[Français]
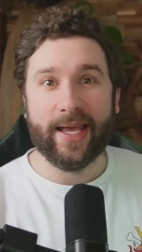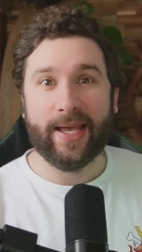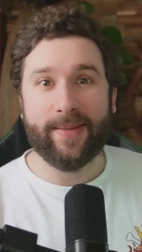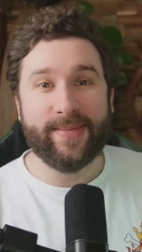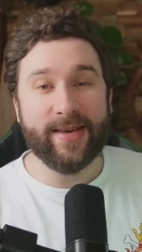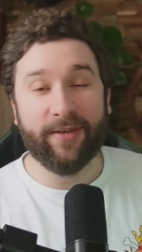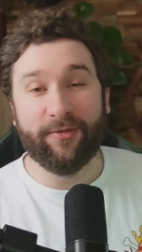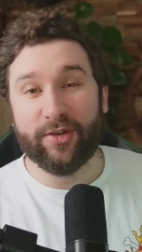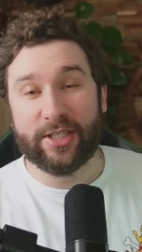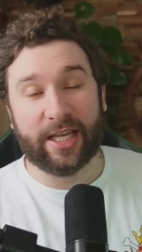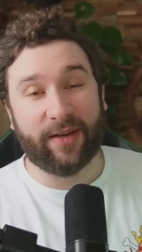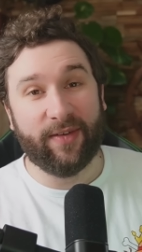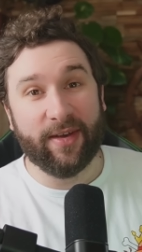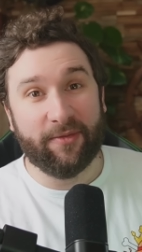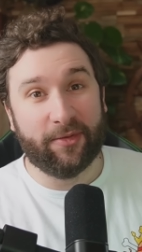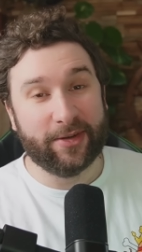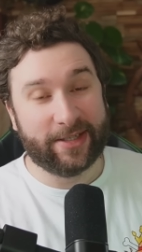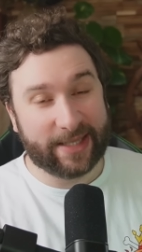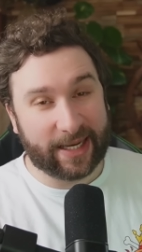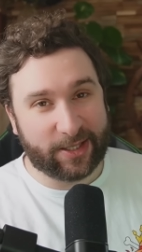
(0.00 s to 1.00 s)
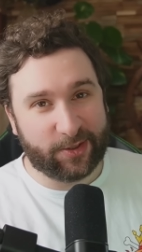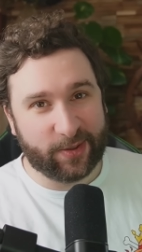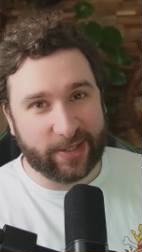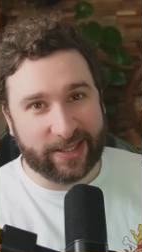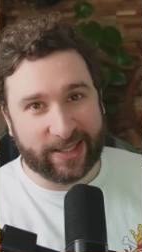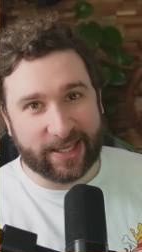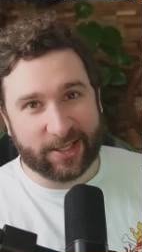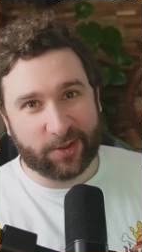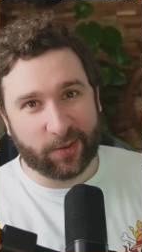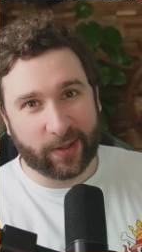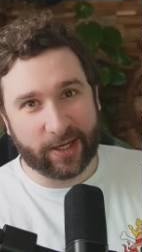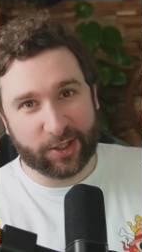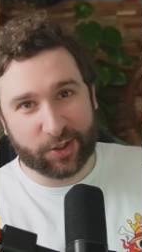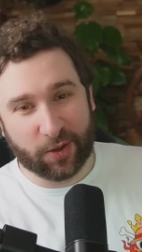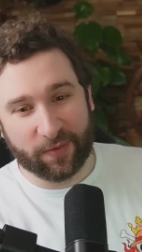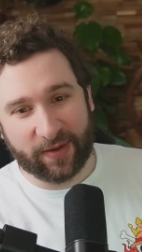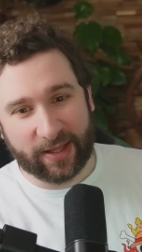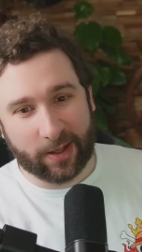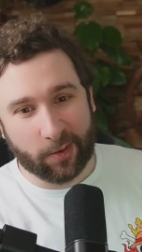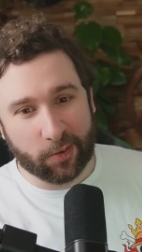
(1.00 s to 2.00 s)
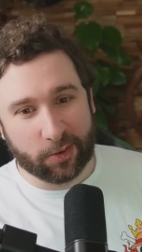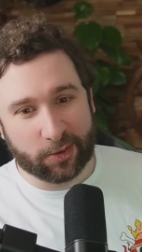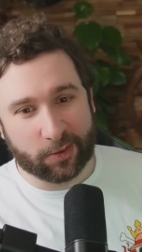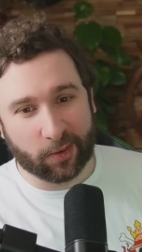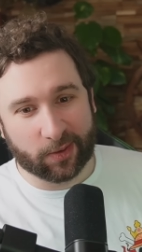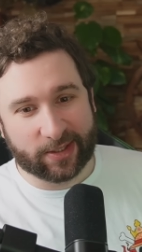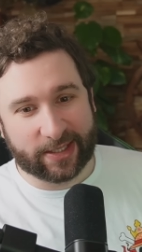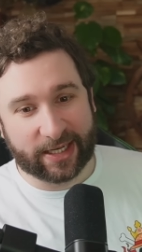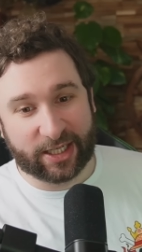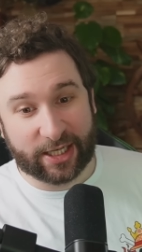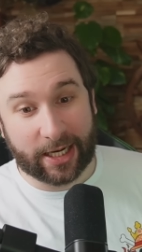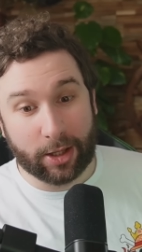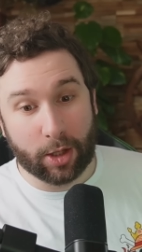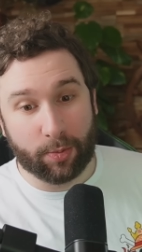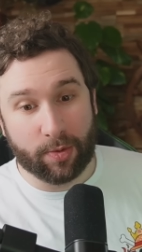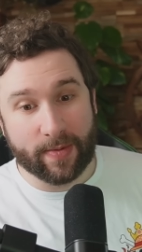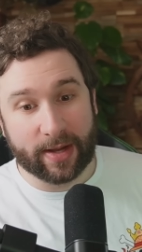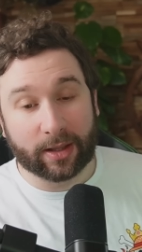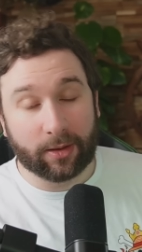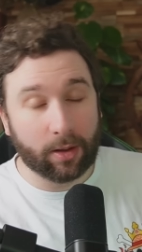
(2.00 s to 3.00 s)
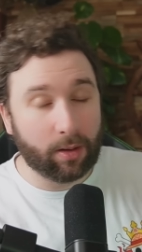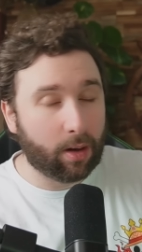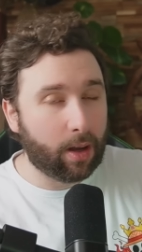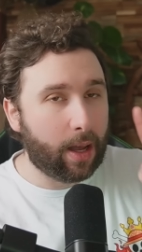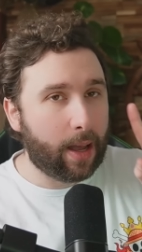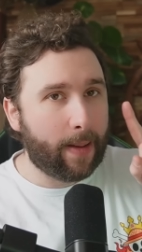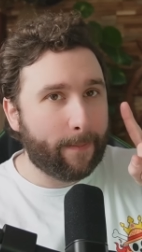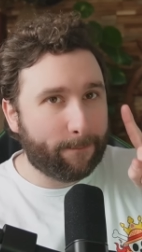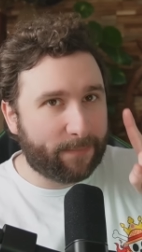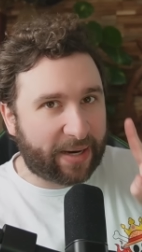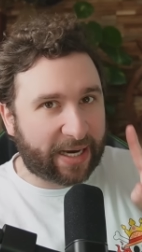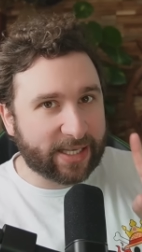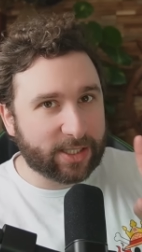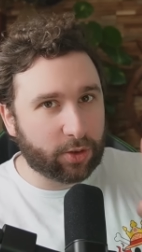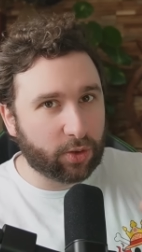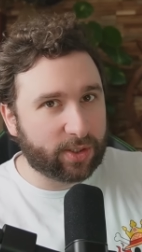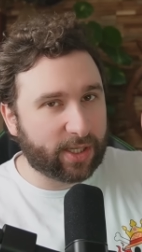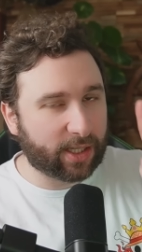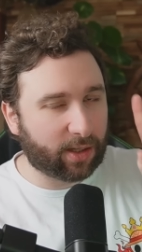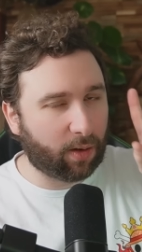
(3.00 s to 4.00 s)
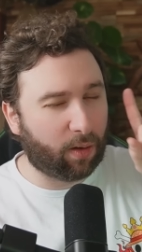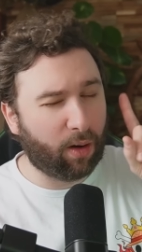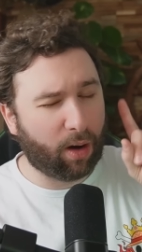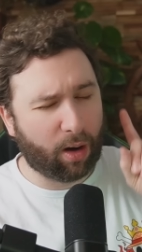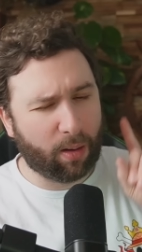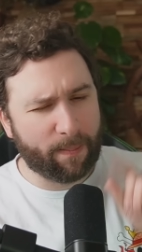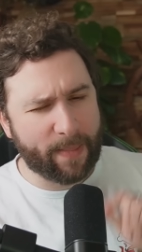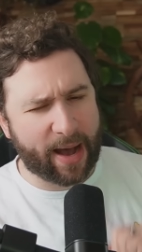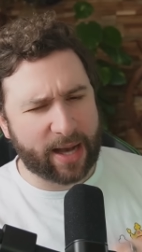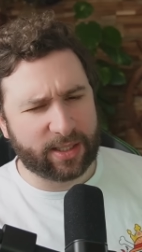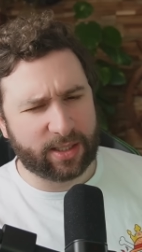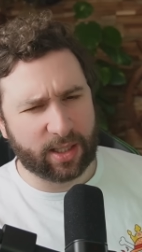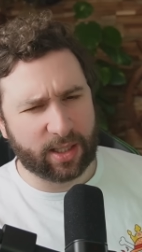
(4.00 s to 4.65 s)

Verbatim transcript: eh bien vous avez vos actualités sur les jeux vidéo sur cette chaîne depuis maintenant presque 7 ans. En mars,